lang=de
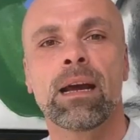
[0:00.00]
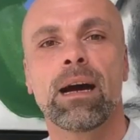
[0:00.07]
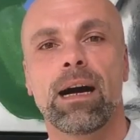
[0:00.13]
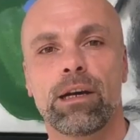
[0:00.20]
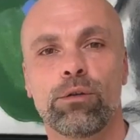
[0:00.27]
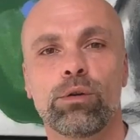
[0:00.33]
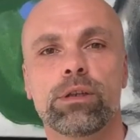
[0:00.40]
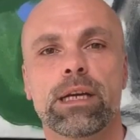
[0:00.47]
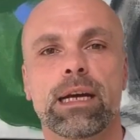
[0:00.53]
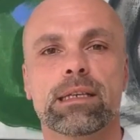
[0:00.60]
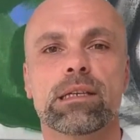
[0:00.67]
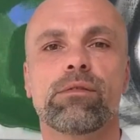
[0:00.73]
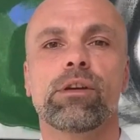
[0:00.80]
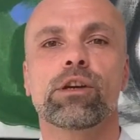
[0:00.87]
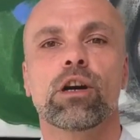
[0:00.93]
Hallo und
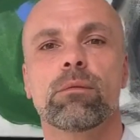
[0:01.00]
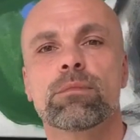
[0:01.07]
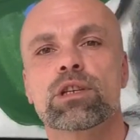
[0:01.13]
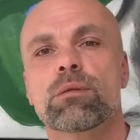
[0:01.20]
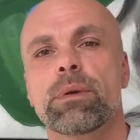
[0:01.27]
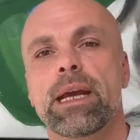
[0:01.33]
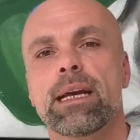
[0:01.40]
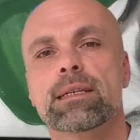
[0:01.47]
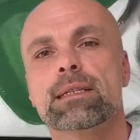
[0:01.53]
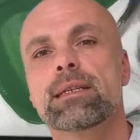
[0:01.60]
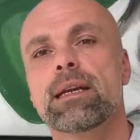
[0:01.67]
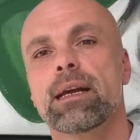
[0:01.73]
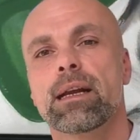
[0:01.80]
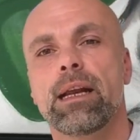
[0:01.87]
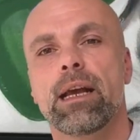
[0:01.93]
herzlich willkommen zum ersten
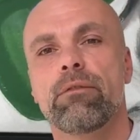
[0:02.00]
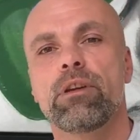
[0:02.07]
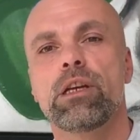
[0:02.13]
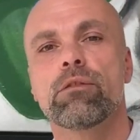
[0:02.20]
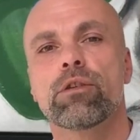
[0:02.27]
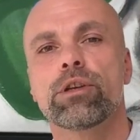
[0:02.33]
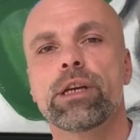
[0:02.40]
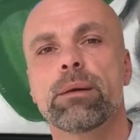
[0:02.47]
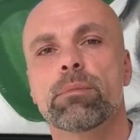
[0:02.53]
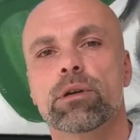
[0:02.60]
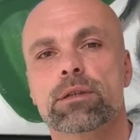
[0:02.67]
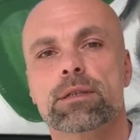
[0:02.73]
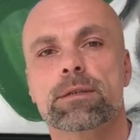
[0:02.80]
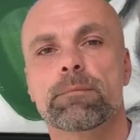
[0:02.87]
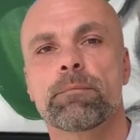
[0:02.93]
Erklärvideo von
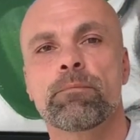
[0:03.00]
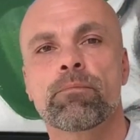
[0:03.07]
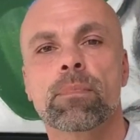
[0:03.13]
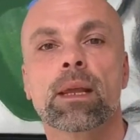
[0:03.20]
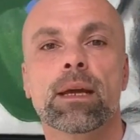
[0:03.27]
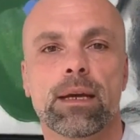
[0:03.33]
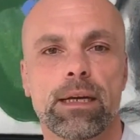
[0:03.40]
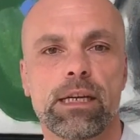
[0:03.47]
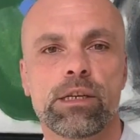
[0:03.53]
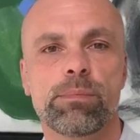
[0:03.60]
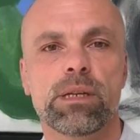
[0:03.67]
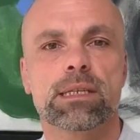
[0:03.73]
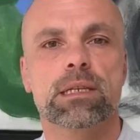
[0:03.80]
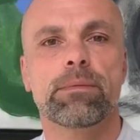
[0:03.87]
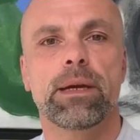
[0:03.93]
Nepos. Ich
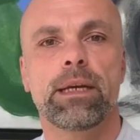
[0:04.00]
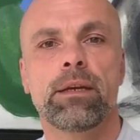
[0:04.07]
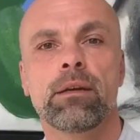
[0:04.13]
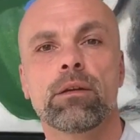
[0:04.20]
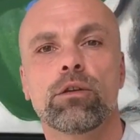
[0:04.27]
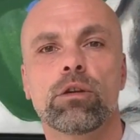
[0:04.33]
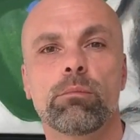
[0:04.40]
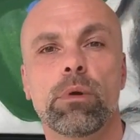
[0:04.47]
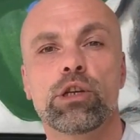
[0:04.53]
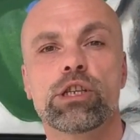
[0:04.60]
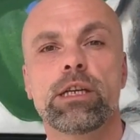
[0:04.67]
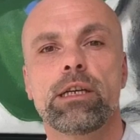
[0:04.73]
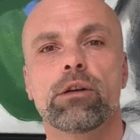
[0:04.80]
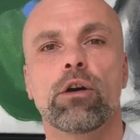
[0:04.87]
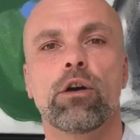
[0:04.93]
bin Sven und möchte
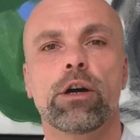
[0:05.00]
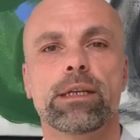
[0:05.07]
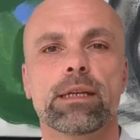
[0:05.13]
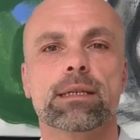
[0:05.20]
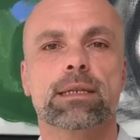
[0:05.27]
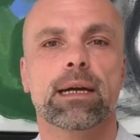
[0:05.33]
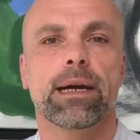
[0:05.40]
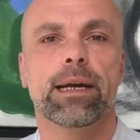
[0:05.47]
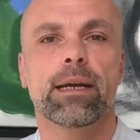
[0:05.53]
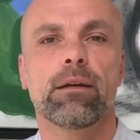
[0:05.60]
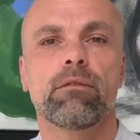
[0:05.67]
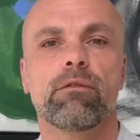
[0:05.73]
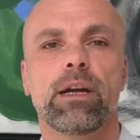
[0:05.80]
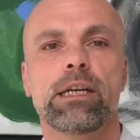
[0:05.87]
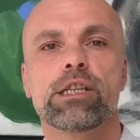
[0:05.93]
Ihnen heute
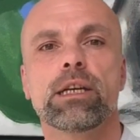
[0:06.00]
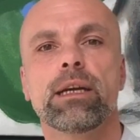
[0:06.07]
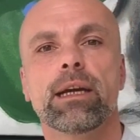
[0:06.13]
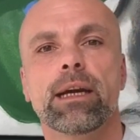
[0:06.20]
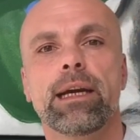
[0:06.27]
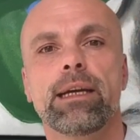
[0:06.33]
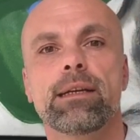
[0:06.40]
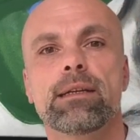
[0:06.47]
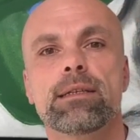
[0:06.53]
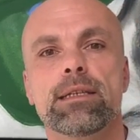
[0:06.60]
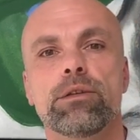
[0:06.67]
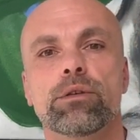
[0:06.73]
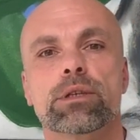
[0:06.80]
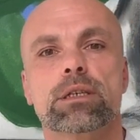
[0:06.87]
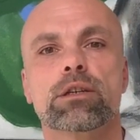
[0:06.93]
zeigen, welche Geräte Sie
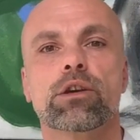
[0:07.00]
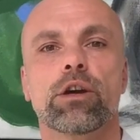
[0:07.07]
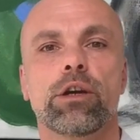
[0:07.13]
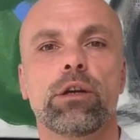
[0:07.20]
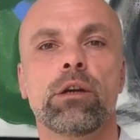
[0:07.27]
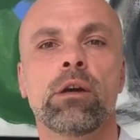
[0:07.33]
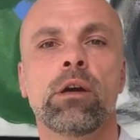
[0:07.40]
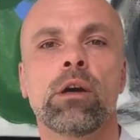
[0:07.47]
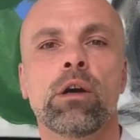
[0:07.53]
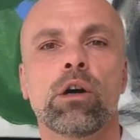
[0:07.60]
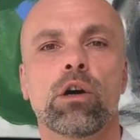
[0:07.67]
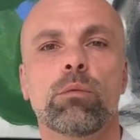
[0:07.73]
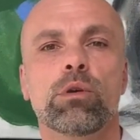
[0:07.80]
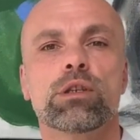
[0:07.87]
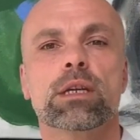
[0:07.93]
nutzen können,
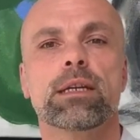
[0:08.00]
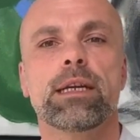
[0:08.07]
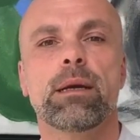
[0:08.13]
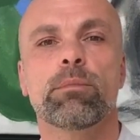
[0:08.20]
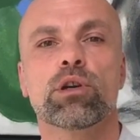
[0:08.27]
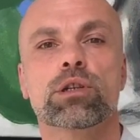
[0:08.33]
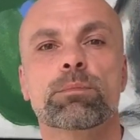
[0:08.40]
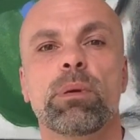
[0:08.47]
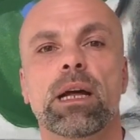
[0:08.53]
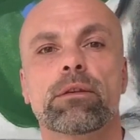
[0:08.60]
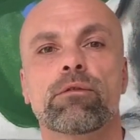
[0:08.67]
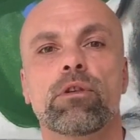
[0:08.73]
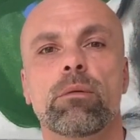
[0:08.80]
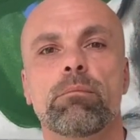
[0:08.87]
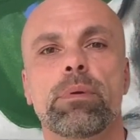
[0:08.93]
um unsere
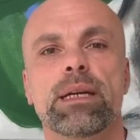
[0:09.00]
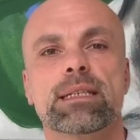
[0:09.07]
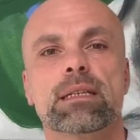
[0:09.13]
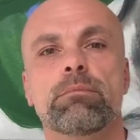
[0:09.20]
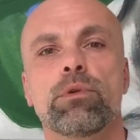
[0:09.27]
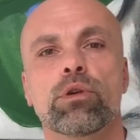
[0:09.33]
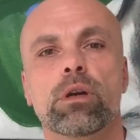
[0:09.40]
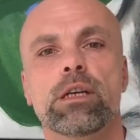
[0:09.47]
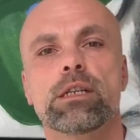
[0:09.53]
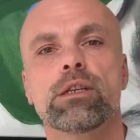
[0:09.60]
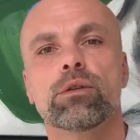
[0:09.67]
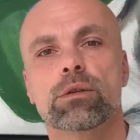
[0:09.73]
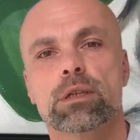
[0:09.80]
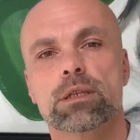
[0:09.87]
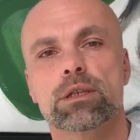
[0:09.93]
Nepos-Plattform bestmöglich
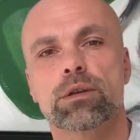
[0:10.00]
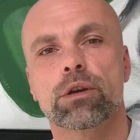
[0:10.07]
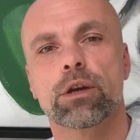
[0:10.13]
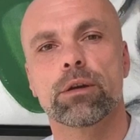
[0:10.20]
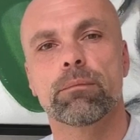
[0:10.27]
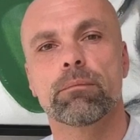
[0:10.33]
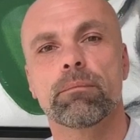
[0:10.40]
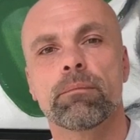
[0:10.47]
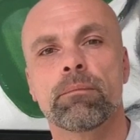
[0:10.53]
nutzen zu können.